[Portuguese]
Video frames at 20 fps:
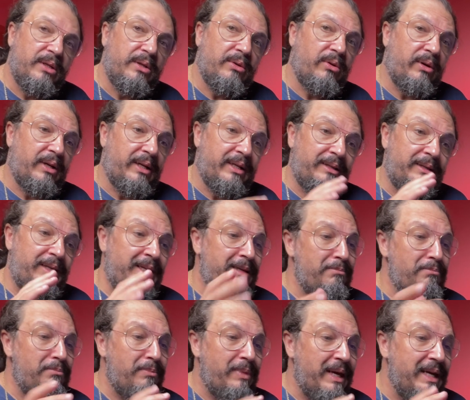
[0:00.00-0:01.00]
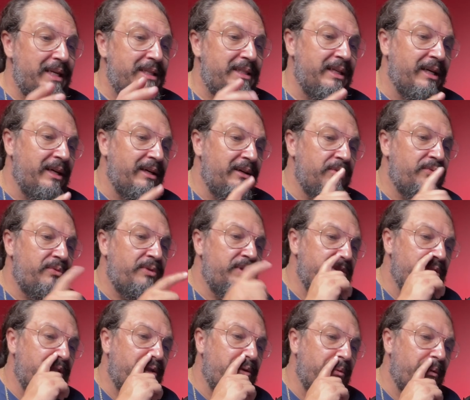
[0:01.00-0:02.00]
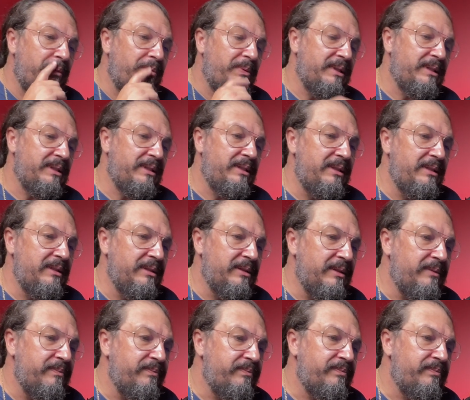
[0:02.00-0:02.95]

Olha, em média, eu fiz aqui uma pesquisa,